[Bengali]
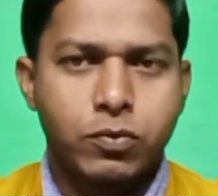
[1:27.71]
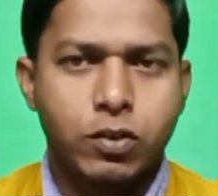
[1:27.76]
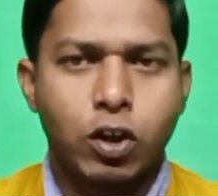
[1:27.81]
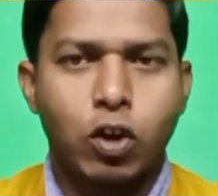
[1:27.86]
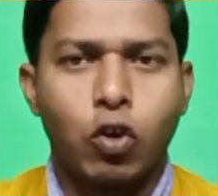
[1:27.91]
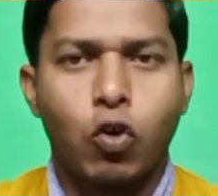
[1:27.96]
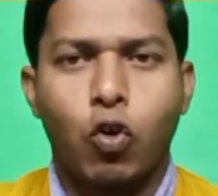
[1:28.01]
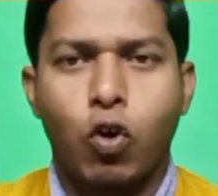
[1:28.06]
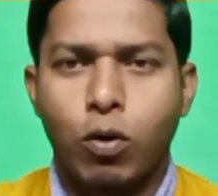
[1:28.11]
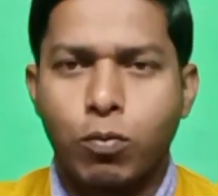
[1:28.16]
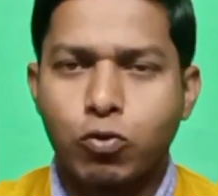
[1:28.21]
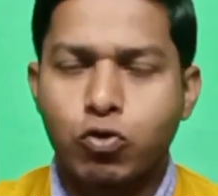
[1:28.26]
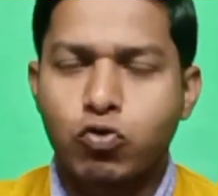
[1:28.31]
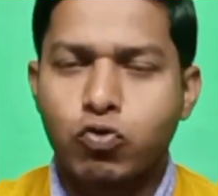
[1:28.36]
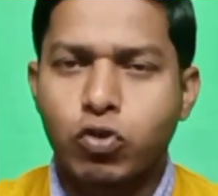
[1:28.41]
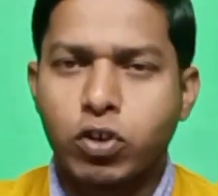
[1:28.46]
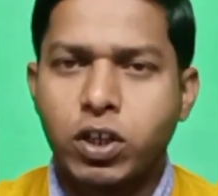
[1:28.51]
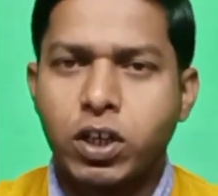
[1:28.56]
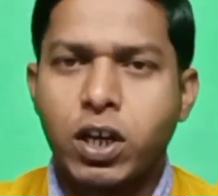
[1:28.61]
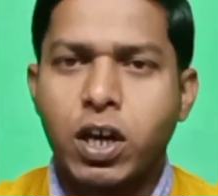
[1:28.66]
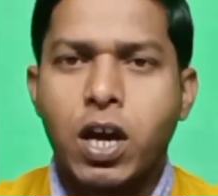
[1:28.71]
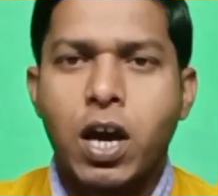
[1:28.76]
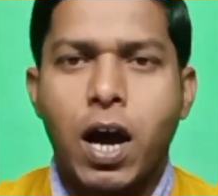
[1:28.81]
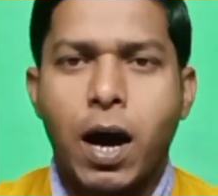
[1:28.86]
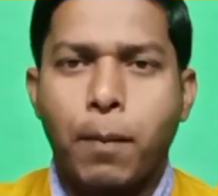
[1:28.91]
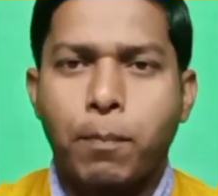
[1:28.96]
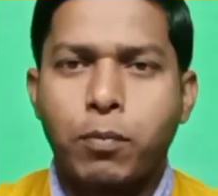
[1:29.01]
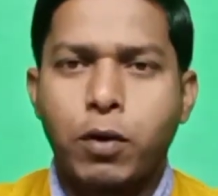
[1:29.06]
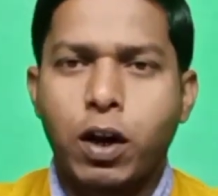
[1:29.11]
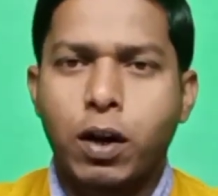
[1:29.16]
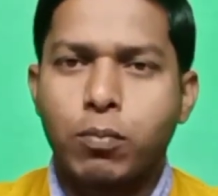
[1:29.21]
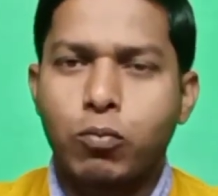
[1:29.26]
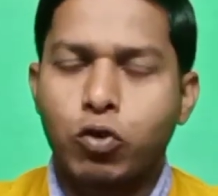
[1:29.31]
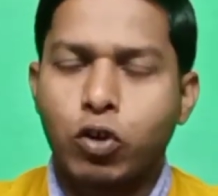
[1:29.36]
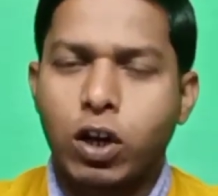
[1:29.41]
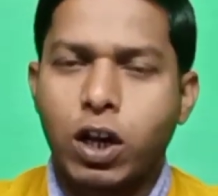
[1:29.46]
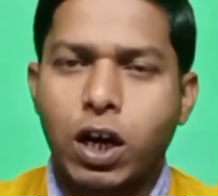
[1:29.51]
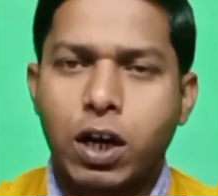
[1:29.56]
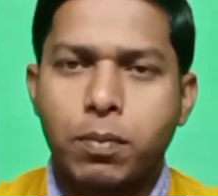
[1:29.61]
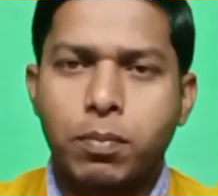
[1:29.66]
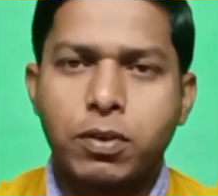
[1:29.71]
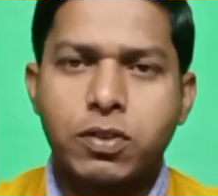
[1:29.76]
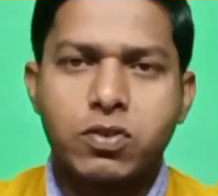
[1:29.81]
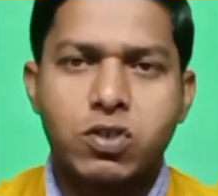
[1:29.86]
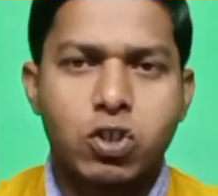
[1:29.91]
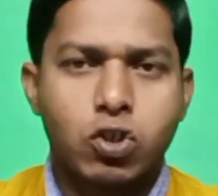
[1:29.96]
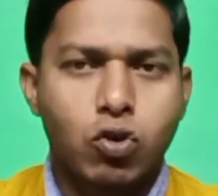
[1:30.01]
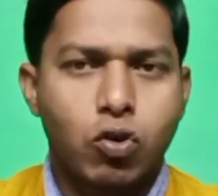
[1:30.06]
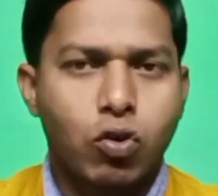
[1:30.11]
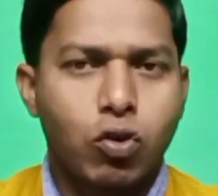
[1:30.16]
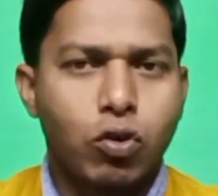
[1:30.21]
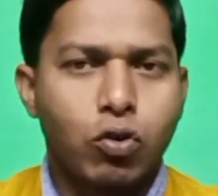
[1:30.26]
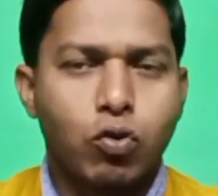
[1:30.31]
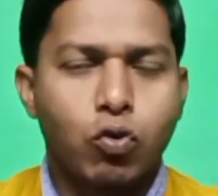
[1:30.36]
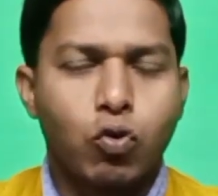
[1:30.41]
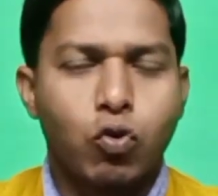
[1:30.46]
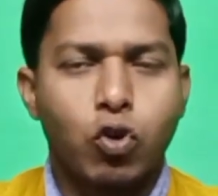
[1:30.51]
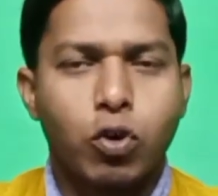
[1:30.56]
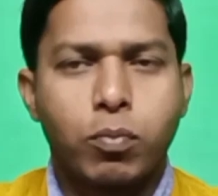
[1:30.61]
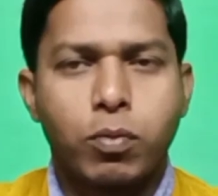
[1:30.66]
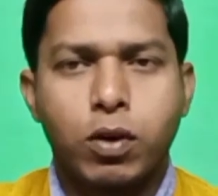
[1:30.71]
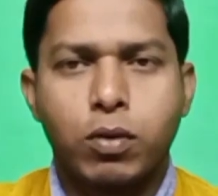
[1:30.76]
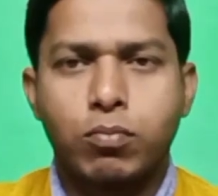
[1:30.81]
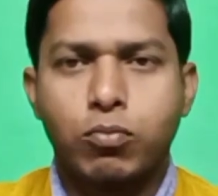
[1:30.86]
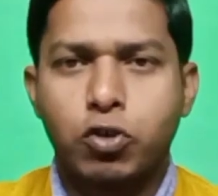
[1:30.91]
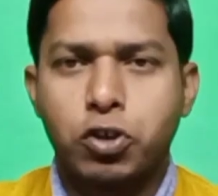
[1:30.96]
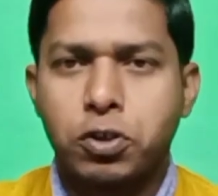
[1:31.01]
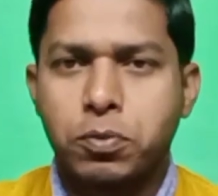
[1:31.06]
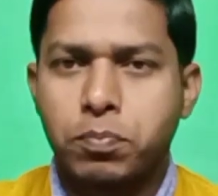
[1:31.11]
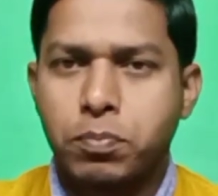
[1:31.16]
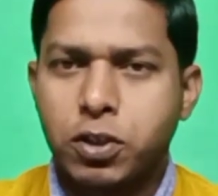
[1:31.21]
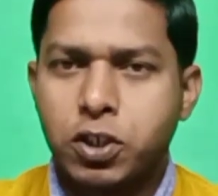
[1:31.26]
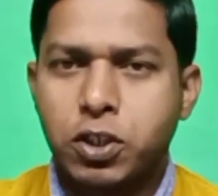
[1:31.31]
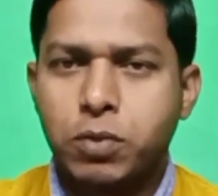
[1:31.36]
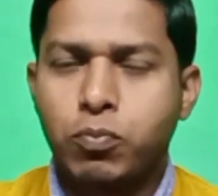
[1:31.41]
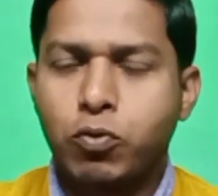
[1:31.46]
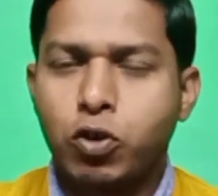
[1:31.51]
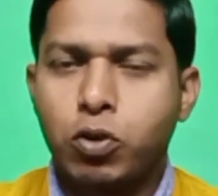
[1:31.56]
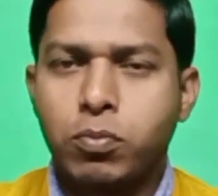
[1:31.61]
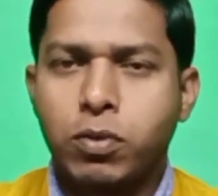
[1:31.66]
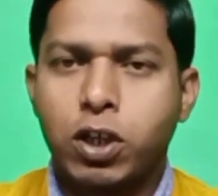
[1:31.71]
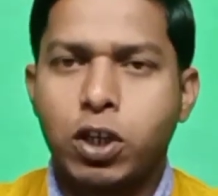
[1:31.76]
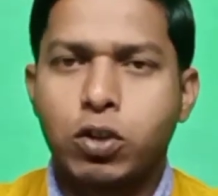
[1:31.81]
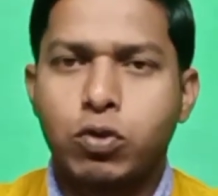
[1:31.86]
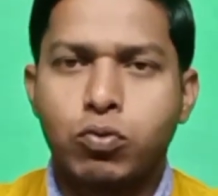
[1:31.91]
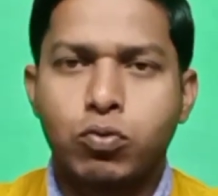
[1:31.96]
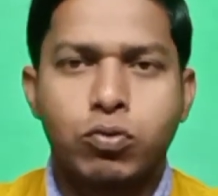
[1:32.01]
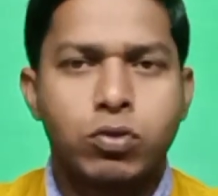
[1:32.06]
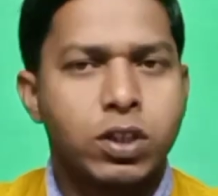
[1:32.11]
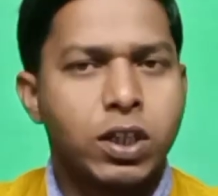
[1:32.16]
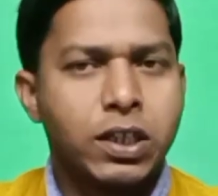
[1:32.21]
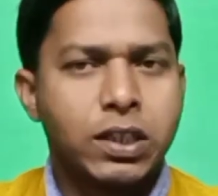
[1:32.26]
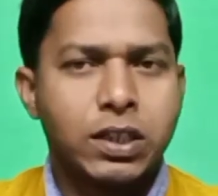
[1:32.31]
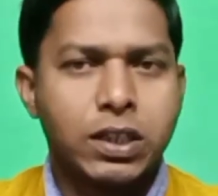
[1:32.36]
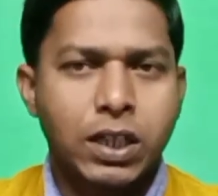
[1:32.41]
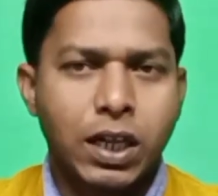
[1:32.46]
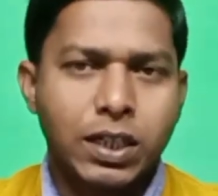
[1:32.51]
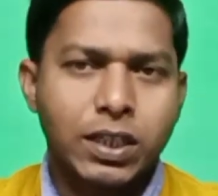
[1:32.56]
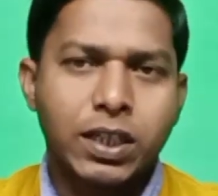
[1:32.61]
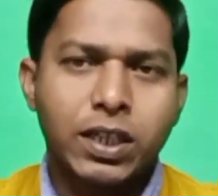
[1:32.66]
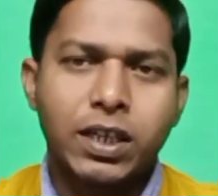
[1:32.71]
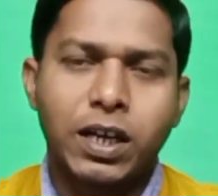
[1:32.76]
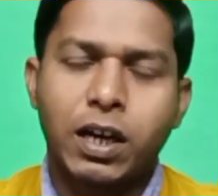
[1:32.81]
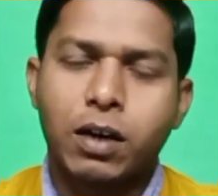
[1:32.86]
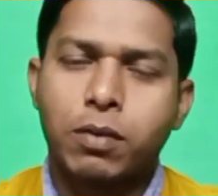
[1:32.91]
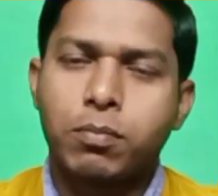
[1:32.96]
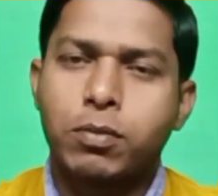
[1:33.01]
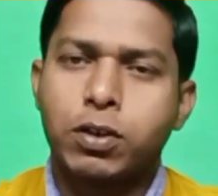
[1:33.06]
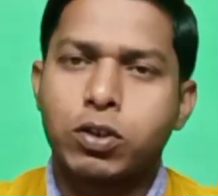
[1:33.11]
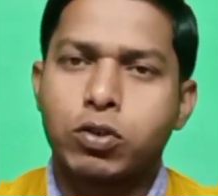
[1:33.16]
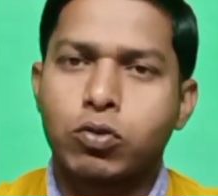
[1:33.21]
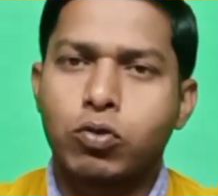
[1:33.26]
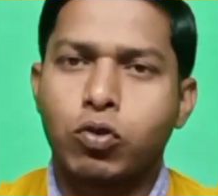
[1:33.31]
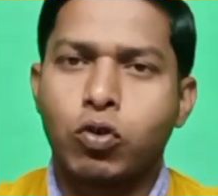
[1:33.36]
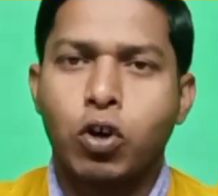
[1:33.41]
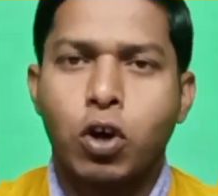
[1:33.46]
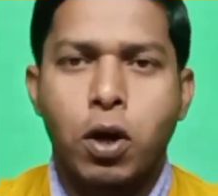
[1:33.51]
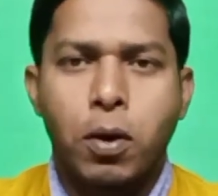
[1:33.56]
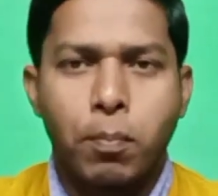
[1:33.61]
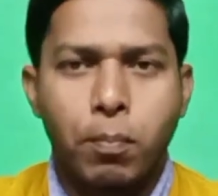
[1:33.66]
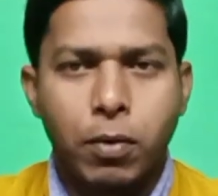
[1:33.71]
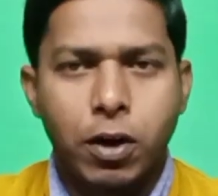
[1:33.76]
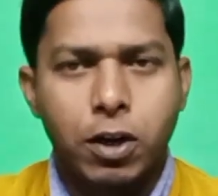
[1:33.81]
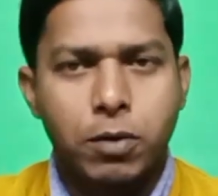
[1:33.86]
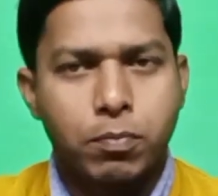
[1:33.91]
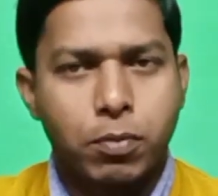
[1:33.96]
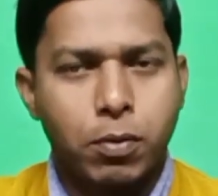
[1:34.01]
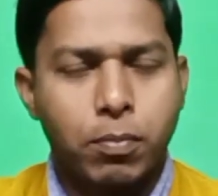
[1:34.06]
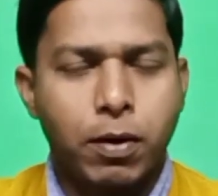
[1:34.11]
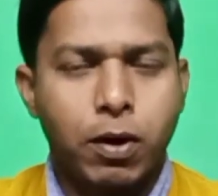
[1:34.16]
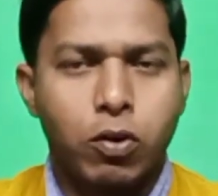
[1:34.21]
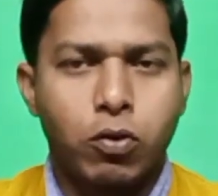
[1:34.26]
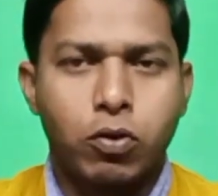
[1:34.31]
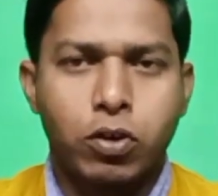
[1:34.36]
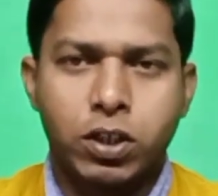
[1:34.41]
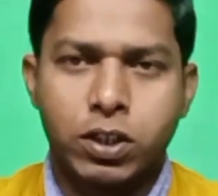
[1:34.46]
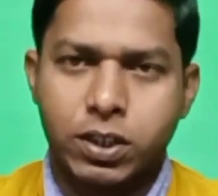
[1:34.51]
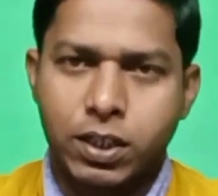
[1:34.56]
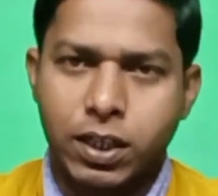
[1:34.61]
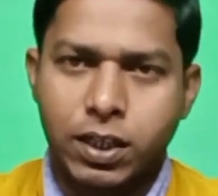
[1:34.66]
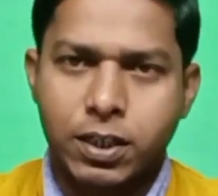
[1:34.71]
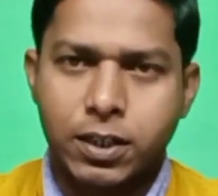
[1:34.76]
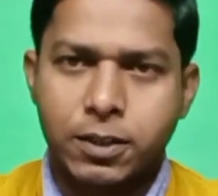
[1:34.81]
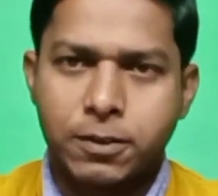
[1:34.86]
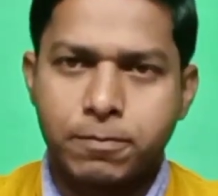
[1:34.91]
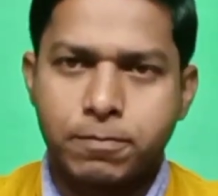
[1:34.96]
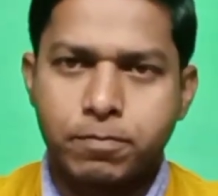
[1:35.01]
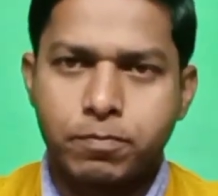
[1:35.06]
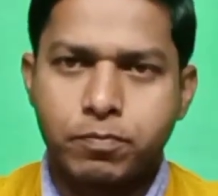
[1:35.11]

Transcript: তাহলে অবশ্যই আপনারা মনে রাখবেন যে সকল গরু এবং মহিষ বেশি পরিমাণে দুধ দেয় তাদেরই একমাত্র মিল্ক ফিভার হয়ে থাকে